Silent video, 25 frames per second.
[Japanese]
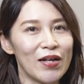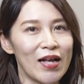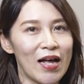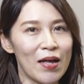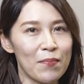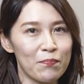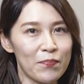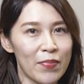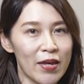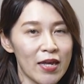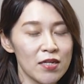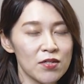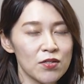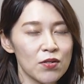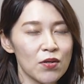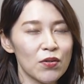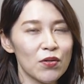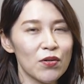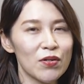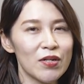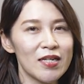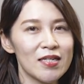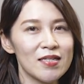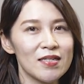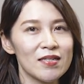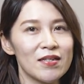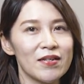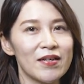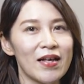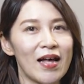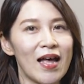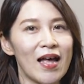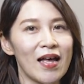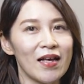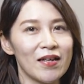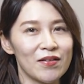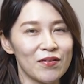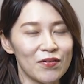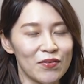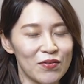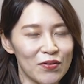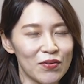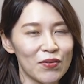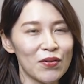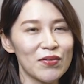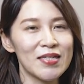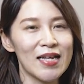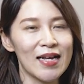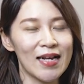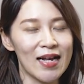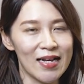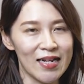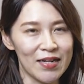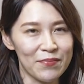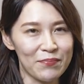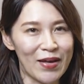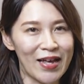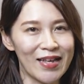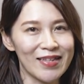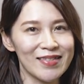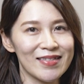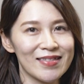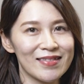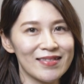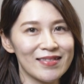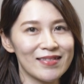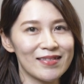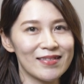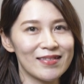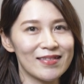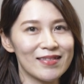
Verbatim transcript: 合併症のリスクがぐっと下がります。